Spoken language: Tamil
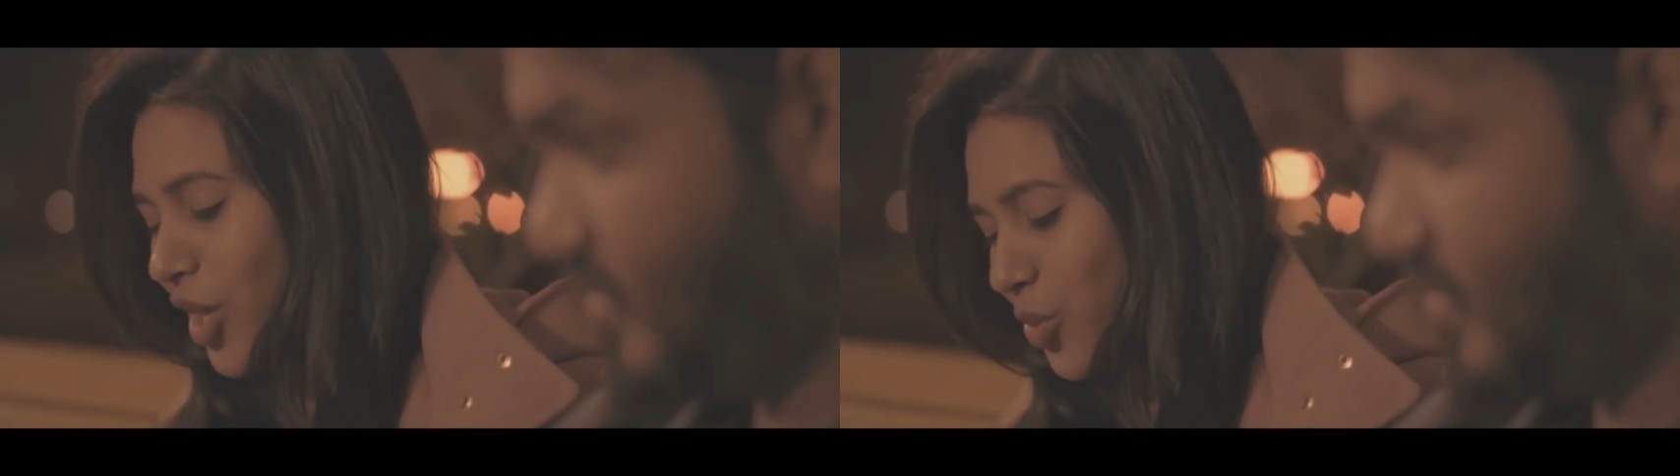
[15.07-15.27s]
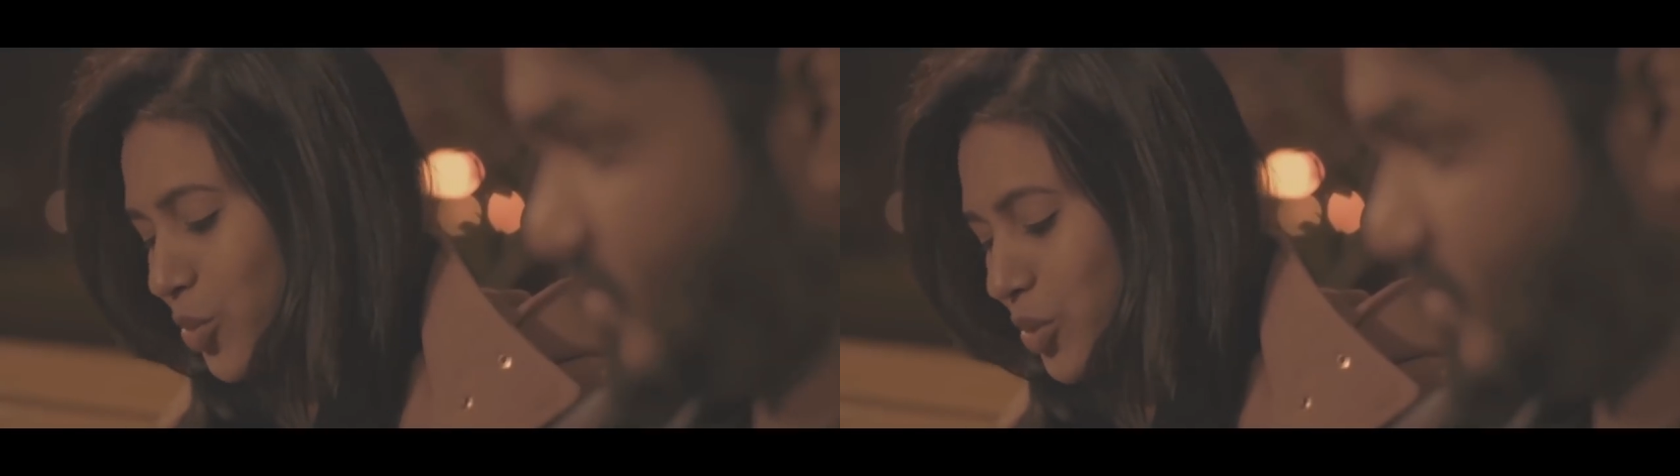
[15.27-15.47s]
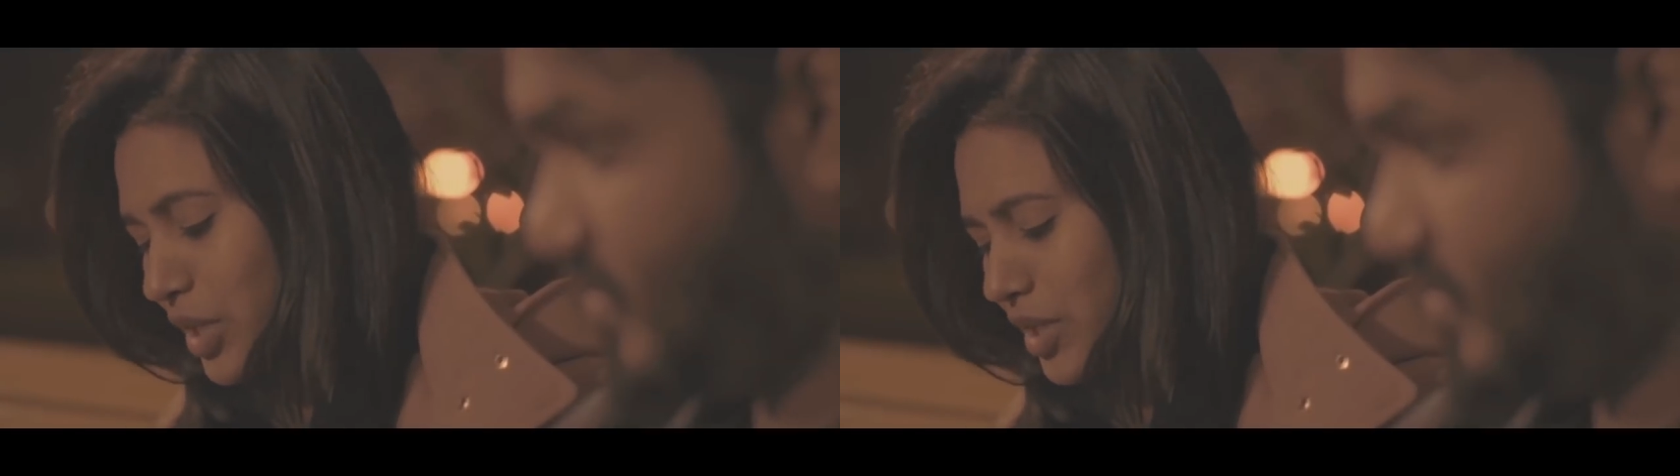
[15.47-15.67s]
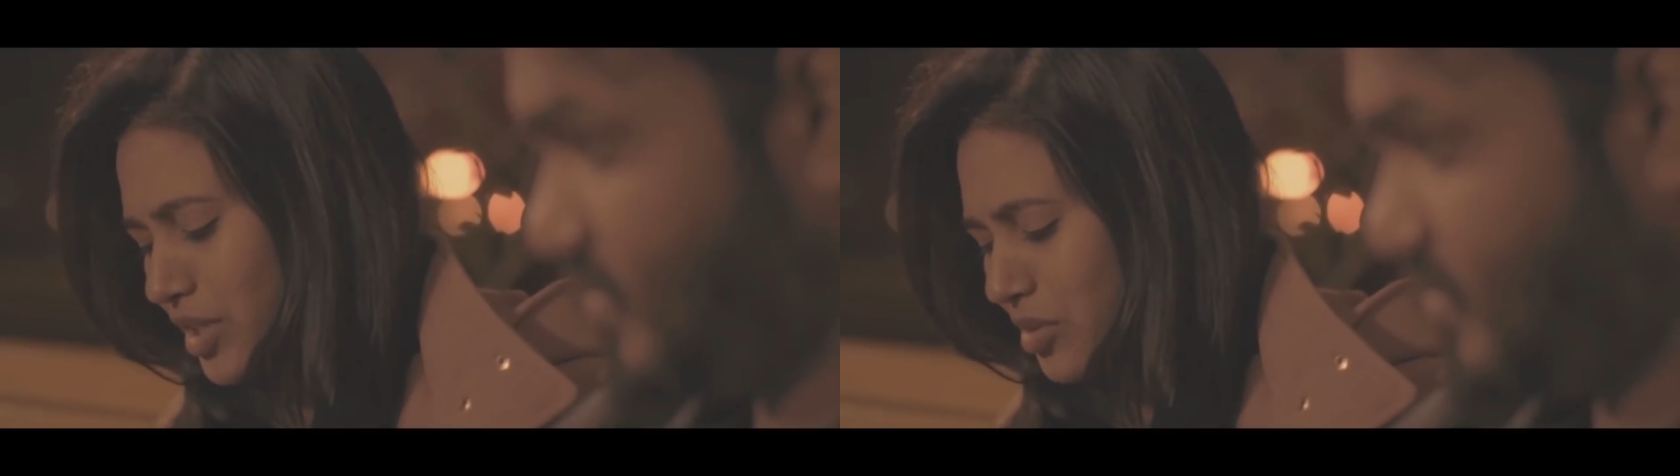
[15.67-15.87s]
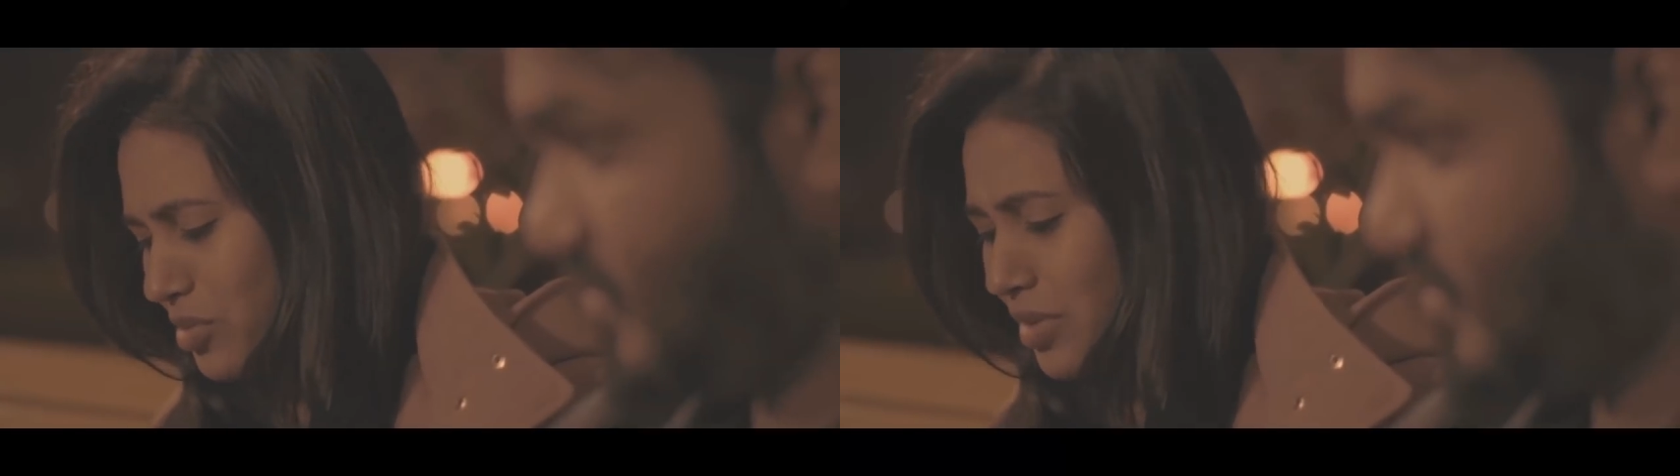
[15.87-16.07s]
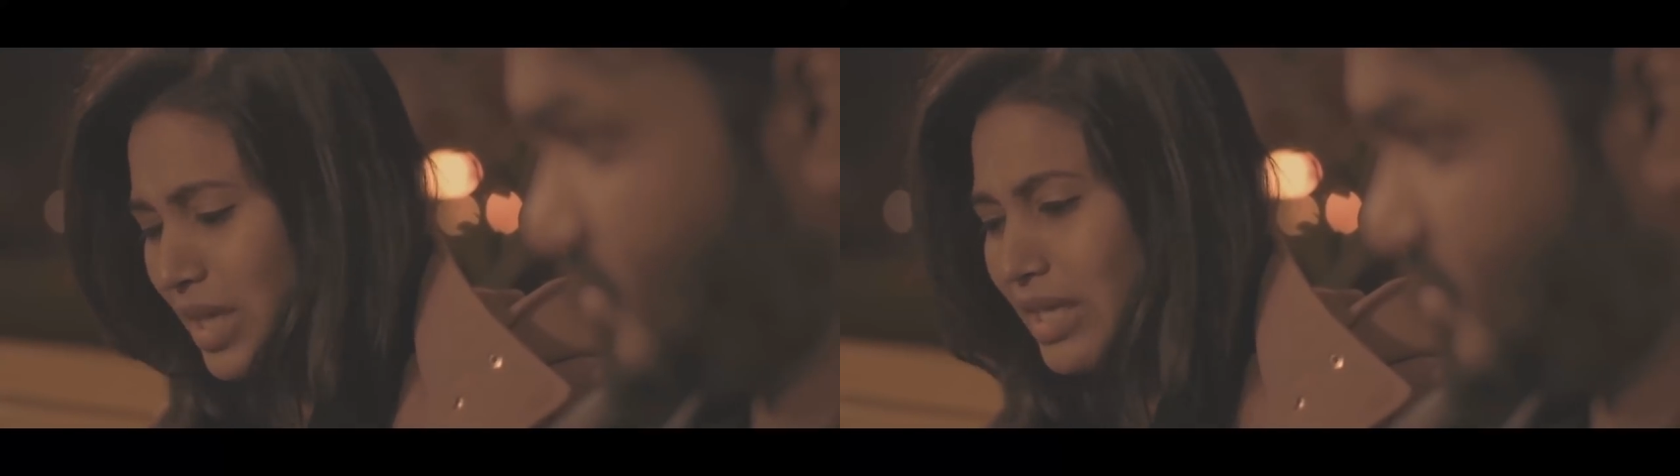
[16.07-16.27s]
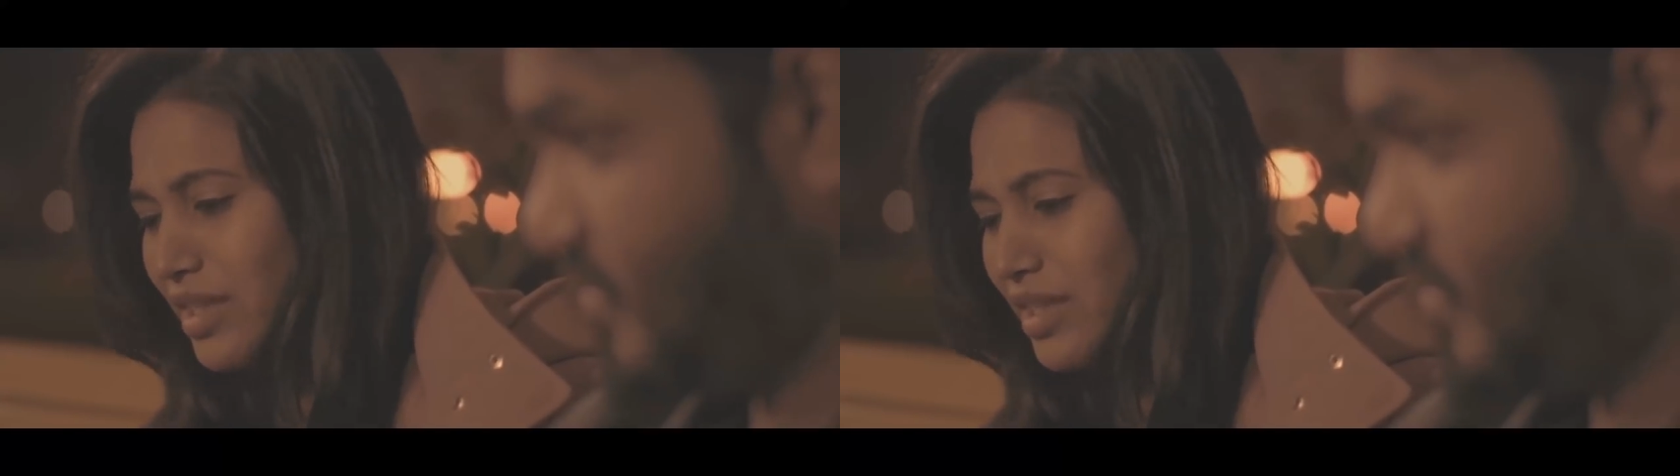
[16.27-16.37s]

நீ தான் என் உலகம்